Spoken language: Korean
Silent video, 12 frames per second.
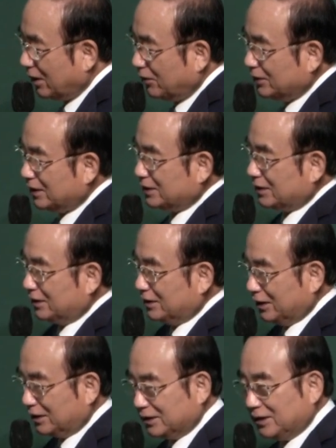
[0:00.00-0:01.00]
가운데서
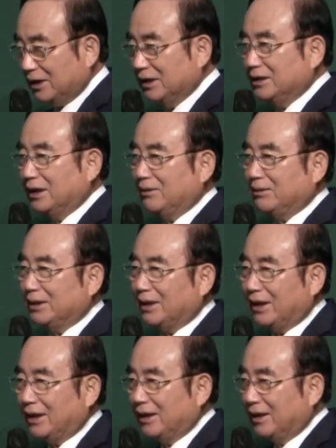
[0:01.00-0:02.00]
엮어지는
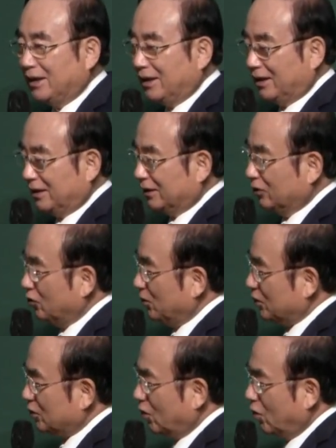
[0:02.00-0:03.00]
인생입니다. 어둠이
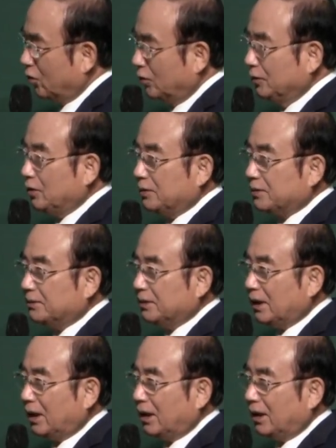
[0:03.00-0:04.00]
조금도
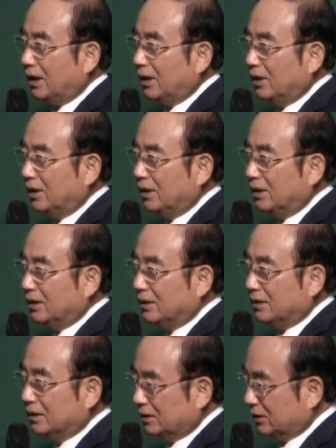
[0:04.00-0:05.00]
없습니다.
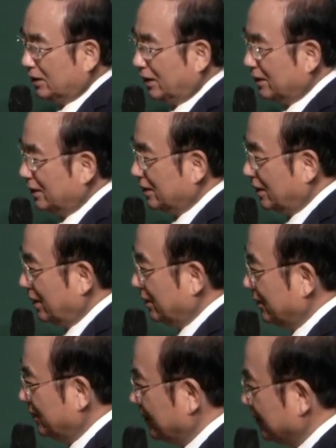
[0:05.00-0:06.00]
있어서는 안 되잖아요.
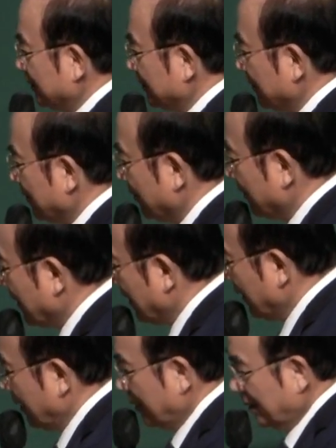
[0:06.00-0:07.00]

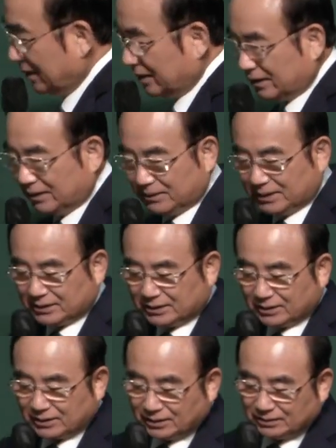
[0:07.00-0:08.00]

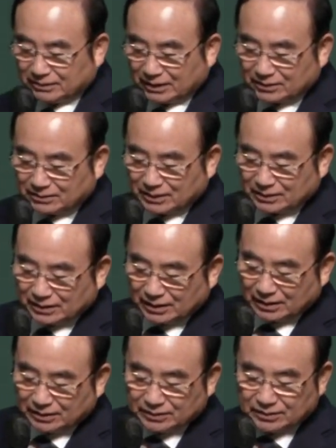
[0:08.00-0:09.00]
그러면서 그런 말씀을
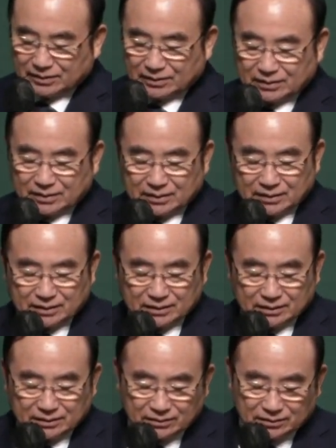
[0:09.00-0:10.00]
했잖아요.
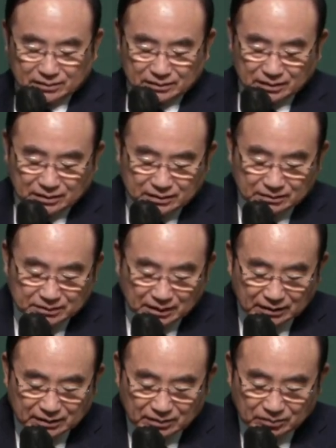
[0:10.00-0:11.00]
오늘 그
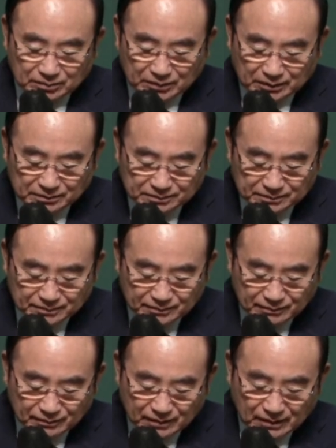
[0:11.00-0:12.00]
14절에 보면
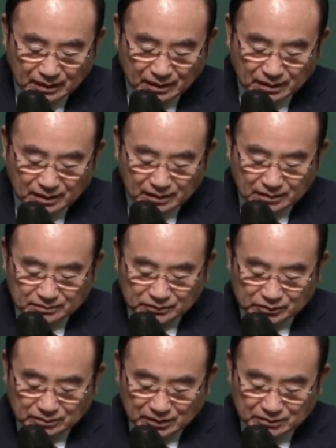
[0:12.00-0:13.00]

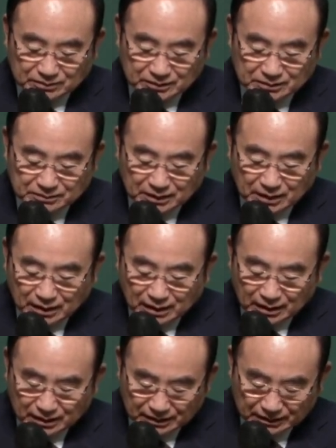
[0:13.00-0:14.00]
무슨 말씀이 있습니까?